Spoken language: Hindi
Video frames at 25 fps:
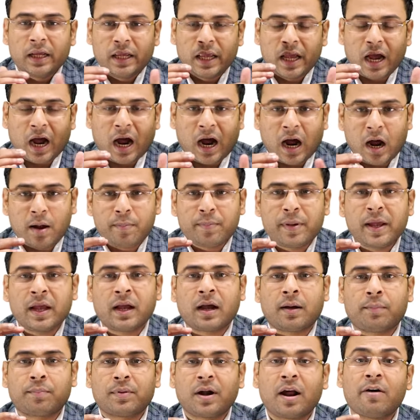कि आप
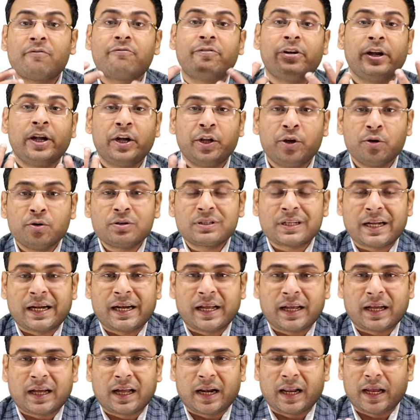एक अपना वीडियो
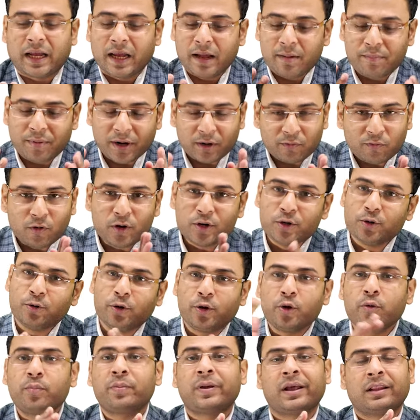सेलेक्ट करेंगे बट वो
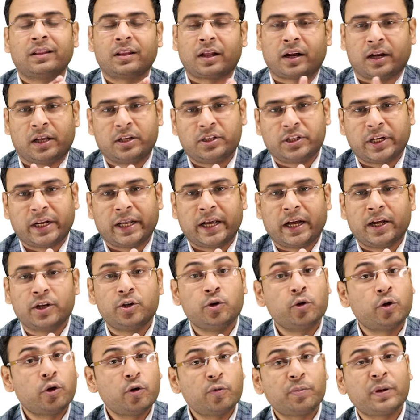यूट्यूब के अंदर नहीं चलेगा
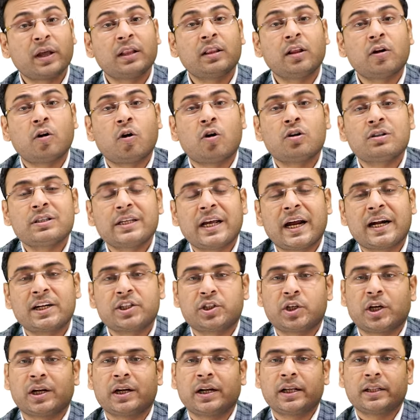यूट्यूब के अंदर कौन से
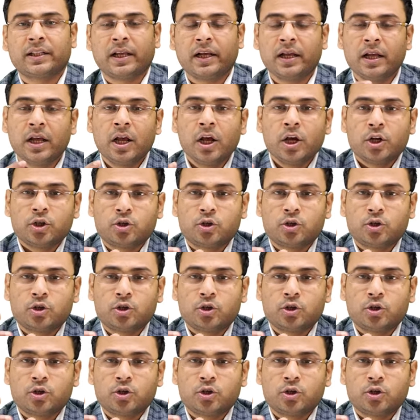एड्स चल रहे थे